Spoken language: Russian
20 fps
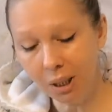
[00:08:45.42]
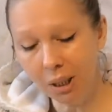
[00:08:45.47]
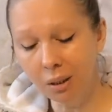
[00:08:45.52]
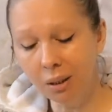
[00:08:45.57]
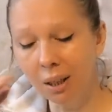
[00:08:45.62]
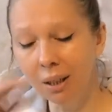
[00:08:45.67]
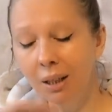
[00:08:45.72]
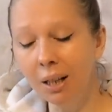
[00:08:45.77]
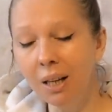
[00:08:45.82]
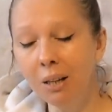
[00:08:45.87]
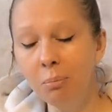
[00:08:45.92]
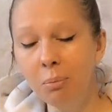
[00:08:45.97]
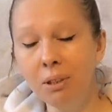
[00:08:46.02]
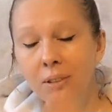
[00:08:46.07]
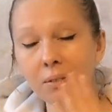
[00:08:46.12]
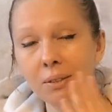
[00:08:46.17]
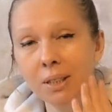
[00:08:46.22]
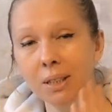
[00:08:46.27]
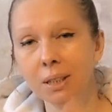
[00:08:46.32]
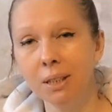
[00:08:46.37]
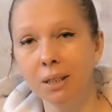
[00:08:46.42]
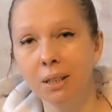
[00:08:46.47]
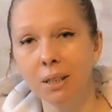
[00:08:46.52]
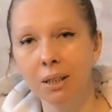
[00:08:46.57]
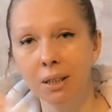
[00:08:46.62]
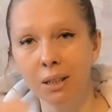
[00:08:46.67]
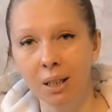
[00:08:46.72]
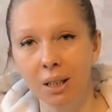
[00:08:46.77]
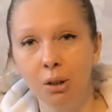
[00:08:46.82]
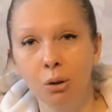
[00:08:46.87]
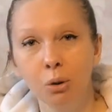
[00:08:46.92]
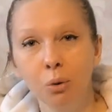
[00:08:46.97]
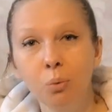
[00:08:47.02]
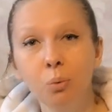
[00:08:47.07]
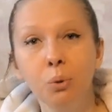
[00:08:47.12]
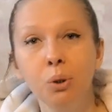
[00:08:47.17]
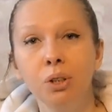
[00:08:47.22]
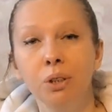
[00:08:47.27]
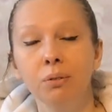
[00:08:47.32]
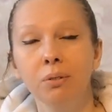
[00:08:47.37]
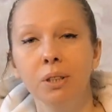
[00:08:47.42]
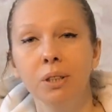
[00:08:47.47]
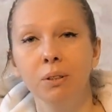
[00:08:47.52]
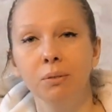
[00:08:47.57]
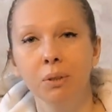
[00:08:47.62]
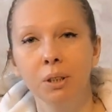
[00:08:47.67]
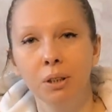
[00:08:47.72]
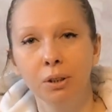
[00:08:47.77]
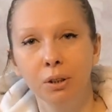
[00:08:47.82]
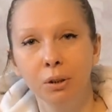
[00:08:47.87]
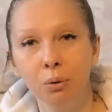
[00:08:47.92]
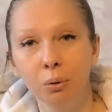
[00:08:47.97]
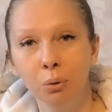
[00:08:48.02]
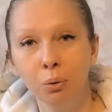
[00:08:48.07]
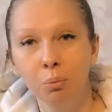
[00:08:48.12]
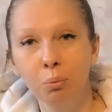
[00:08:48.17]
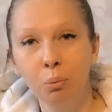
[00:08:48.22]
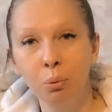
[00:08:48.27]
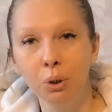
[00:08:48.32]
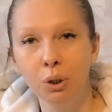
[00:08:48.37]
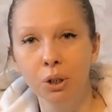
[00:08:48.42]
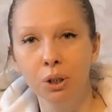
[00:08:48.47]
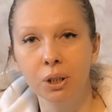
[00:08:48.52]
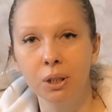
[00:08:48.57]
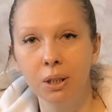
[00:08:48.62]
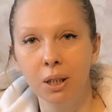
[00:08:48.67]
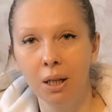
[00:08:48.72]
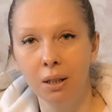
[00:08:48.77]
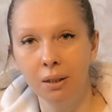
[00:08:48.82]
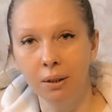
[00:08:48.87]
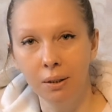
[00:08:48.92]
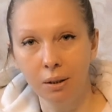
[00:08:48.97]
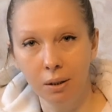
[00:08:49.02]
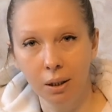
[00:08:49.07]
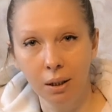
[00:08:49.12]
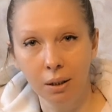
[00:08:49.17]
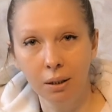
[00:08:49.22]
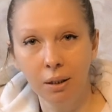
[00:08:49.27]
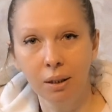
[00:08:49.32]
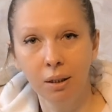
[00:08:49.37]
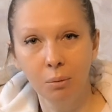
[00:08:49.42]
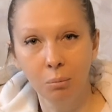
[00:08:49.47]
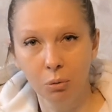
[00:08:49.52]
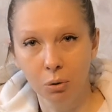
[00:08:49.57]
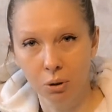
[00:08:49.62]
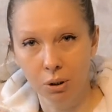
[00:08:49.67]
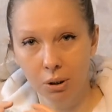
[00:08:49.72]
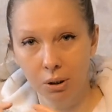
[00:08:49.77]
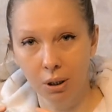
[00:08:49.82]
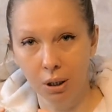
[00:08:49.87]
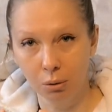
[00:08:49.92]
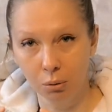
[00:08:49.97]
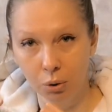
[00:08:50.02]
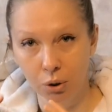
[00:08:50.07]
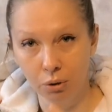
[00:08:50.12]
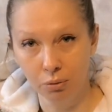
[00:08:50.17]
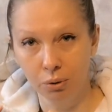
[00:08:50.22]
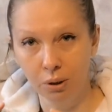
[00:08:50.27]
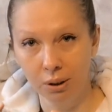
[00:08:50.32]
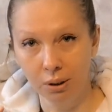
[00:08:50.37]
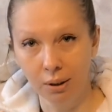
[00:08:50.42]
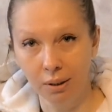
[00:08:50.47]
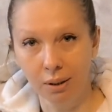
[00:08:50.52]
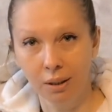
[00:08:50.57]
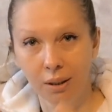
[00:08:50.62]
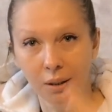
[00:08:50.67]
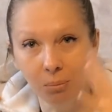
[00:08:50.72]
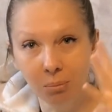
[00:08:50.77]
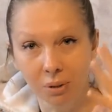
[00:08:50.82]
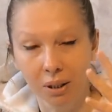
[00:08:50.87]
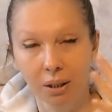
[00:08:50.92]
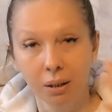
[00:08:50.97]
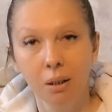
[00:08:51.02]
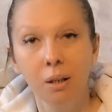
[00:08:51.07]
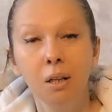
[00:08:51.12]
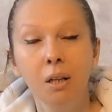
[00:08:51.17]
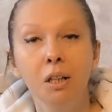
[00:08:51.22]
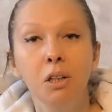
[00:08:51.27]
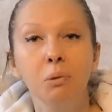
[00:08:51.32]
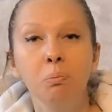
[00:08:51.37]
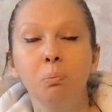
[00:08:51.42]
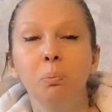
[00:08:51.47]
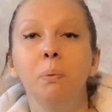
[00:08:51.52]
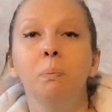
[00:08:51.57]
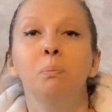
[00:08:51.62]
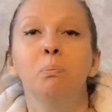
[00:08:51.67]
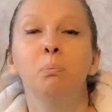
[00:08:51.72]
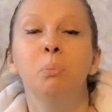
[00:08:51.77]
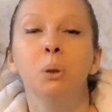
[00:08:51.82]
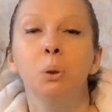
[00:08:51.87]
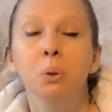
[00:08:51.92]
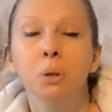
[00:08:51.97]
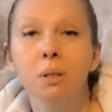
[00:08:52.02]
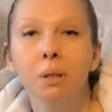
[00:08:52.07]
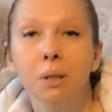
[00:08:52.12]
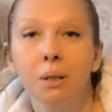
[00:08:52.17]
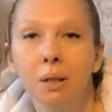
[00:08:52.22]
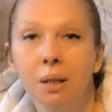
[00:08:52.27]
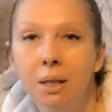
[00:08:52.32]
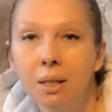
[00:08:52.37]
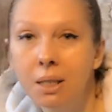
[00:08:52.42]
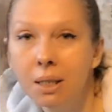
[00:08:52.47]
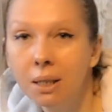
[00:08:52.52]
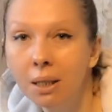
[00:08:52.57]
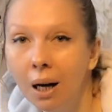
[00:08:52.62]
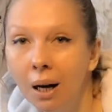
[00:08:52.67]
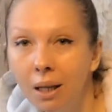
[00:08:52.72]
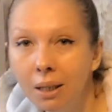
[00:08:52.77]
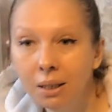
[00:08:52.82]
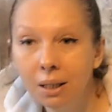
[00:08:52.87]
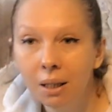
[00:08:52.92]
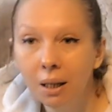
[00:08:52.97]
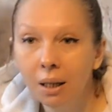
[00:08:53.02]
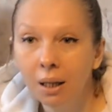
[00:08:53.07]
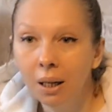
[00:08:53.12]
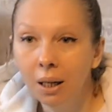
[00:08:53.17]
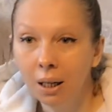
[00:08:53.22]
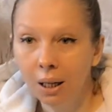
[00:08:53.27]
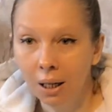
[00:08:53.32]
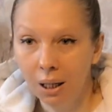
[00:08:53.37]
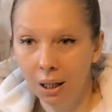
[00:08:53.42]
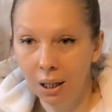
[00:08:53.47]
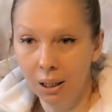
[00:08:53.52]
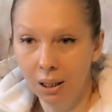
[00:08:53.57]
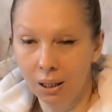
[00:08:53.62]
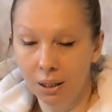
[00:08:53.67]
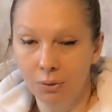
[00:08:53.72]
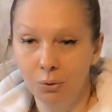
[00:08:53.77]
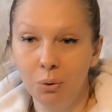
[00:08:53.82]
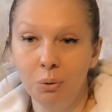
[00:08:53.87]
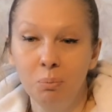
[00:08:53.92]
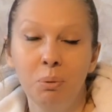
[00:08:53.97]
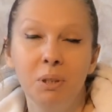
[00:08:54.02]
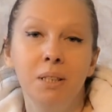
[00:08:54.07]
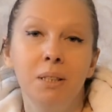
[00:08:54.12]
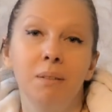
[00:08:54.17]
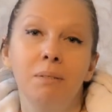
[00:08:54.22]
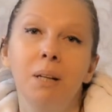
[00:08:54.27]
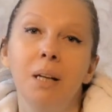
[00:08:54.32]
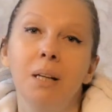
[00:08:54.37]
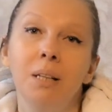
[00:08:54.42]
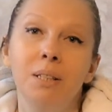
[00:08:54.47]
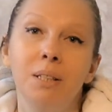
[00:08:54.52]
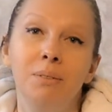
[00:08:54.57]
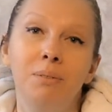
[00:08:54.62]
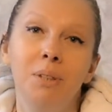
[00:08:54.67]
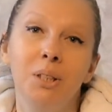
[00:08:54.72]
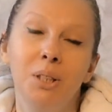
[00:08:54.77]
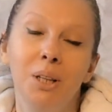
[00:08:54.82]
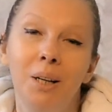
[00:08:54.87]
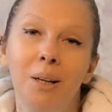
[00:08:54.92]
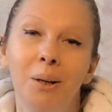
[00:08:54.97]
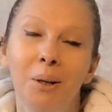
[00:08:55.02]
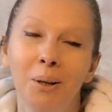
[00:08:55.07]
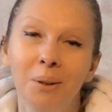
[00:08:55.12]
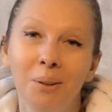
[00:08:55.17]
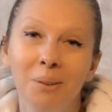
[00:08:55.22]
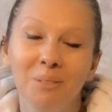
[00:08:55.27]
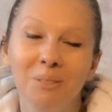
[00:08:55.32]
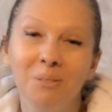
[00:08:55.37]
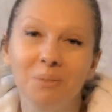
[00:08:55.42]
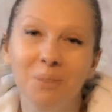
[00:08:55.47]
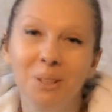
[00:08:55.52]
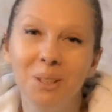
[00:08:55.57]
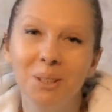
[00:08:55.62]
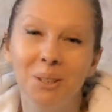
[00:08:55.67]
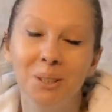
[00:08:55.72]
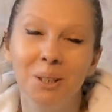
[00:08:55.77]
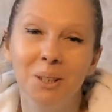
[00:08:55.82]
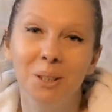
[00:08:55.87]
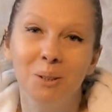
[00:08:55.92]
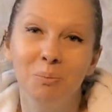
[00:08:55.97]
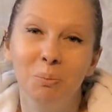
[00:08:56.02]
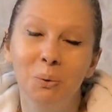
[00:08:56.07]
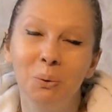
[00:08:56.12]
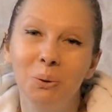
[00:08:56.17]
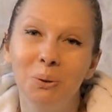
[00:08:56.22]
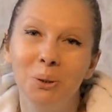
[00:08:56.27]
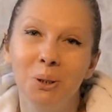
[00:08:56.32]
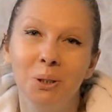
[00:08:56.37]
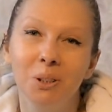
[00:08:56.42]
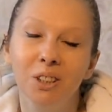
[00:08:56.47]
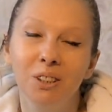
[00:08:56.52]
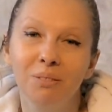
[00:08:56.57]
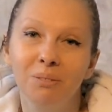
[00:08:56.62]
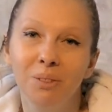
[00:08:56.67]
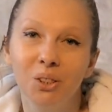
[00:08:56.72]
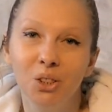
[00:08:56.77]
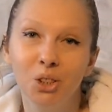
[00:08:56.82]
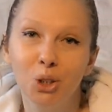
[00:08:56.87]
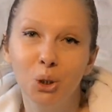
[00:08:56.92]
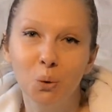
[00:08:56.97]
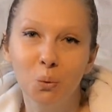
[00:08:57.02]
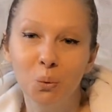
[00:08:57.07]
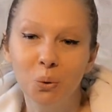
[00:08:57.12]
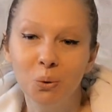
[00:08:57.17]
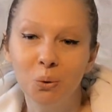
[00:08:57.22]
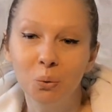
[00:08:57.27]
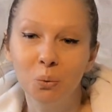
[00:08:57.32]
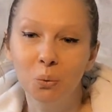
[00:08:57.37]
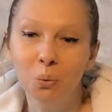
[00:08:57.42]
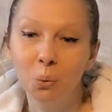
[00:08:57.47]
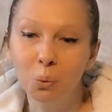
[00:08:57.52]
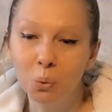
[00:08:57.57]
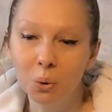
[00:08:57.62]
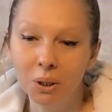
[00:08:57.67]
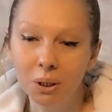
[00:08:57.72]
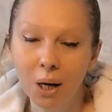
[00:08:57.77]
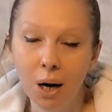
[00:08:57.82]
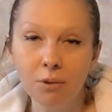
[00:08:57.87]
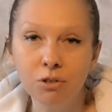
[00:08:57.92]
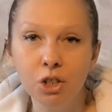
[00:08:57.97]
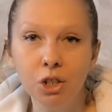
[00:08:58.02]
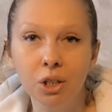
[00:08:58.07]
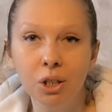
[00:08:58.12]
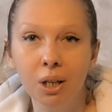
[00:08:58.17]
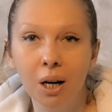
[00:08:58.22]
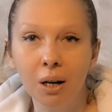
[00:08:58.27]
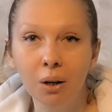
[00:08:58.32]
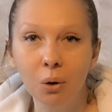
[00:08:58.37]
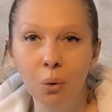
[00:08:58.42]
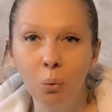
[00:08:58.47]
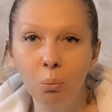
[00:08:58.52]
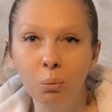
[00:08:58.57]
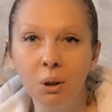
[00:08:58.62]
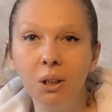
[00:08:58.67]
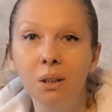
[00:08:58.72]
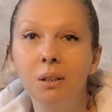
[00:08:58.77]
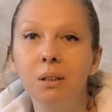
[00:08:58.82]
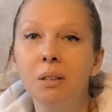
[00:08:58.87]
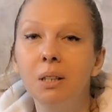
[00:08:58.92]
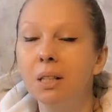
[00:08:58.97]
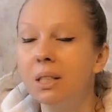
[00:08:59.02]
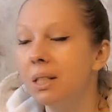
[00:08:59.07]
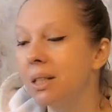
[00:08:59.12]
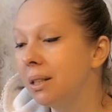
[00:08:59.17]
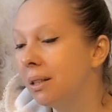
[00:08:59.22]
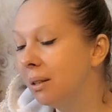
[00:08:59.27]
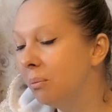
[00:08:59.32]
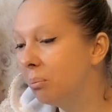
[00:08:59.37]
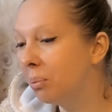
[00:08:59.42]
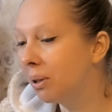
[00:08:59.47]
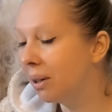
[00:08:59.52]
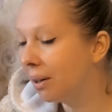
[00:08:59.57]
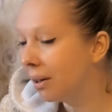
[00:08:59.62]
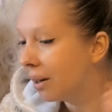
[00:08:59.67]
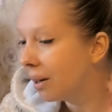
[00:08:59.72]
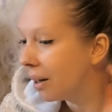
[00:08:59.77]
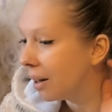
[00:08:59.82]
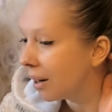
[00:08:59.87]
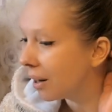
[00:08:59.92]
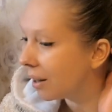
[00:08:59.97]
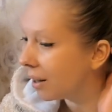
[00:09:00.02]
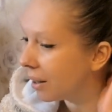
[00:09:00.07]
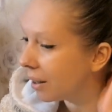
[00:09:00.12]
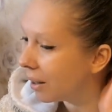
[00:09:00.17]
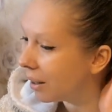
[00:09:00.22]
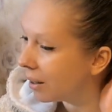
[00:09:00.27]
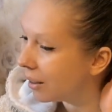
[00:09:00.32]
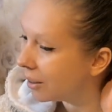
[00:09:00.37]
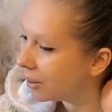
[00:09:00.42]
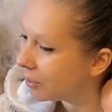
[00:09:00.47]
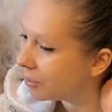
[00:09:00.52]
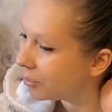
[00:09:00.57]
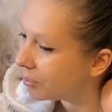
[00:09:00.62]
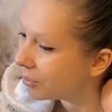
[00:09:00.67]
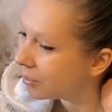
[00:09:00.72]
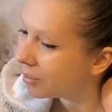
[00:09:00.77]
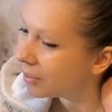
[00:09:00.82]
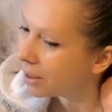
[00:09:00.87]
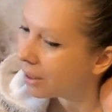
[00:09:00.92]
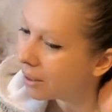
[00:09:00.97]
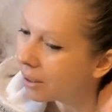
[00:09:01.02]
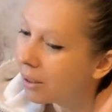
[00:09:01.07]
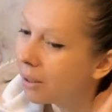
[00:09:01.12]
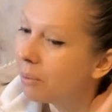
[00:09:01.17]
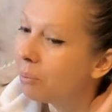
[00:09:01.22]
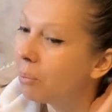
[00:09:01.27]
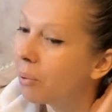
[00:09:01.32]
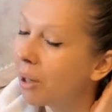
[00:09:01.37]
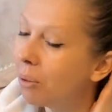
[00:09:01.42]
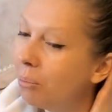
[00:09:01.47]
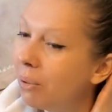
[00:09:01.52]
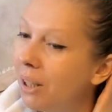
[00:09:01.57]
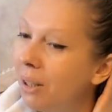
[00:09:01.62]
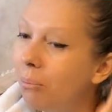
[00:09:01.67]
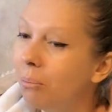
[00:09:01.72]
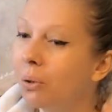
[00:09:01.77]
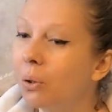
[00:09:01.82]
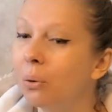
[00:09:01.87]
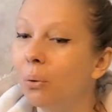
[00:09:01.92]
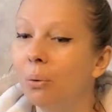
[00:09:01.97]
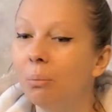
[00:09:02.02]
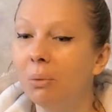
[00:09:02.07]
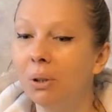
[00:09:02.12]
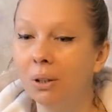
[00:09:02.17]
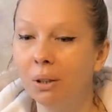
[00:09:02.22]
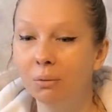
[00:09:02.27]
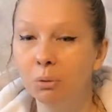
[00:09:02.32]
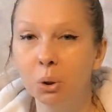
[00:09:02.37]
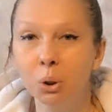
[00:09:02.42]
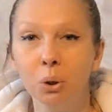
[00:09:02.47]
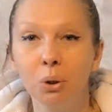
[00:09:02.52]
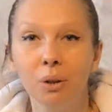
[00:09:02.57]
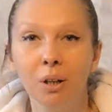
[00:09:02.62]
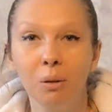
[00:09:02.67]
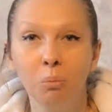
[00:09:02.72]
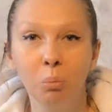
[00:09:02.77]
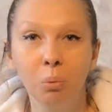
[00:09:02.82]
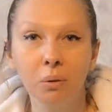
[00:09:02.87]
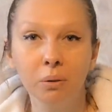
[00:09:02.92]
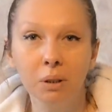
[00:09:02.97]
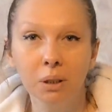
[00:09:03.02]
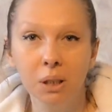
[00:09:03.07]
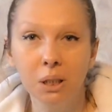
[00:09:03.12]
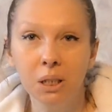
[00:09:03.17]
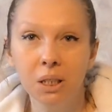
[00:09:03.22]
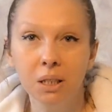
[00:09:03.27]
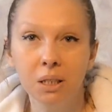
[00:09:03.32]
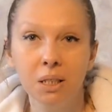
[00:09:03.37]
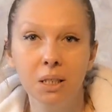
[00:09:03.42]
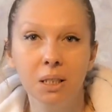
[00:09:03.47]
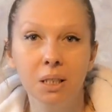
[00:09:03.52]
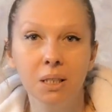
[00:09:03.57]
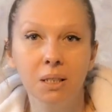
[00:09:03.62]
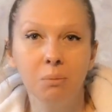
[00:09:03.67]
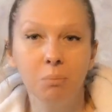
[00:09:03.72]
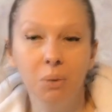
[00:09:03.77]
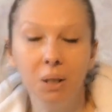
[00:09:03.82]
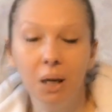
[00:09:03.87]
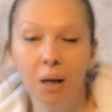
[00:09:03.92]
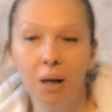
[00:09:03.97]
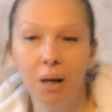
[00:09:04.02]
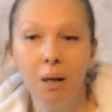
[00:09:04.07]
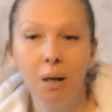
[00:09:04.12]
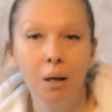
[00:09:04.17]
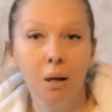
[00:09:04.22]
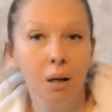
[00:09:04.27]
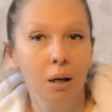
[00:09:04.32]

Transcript: накапливаться, накручиваться. Вот этот клубочек стал не таким, он стал уже вот таким, на, просто нарастать. Ну и представляете, вечно, вечно работающий, вечно уставший, огромный недосып э, – проблем, кроме того, что работа, дети, семья,